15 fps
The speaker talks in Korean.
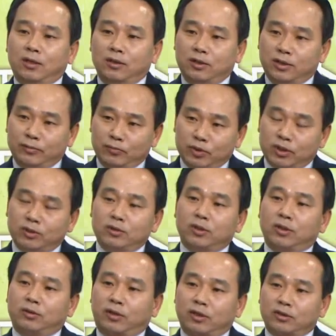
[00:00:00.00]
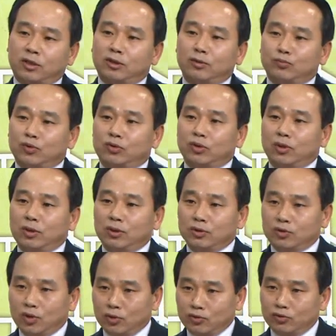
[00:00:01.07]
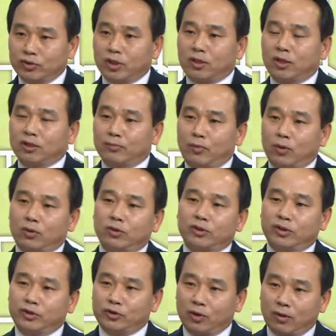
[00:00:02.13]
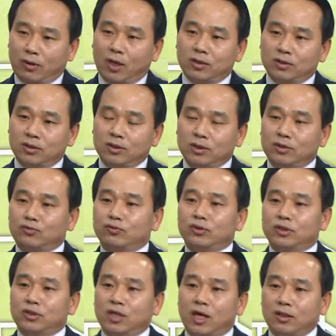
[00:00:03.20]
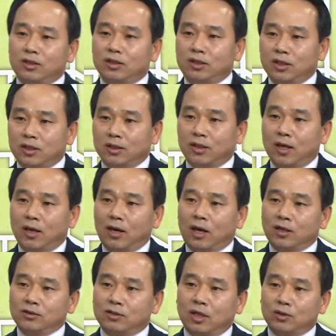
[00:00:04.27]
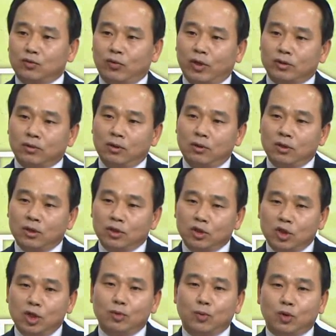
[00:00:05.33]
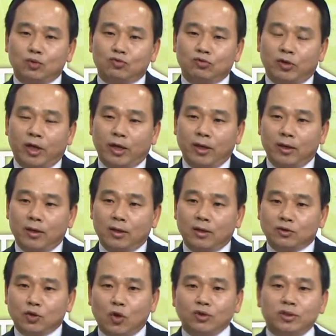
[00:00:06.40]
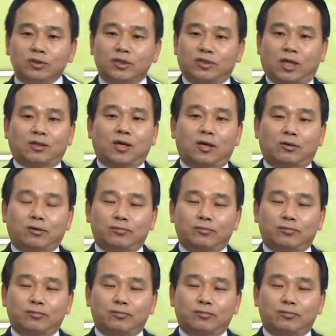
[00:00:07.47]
임진년 개산년부터 정유재란이 벌어지기 전까지 이순신이 한 일이 한산도에서 일본군의 서진을 차단한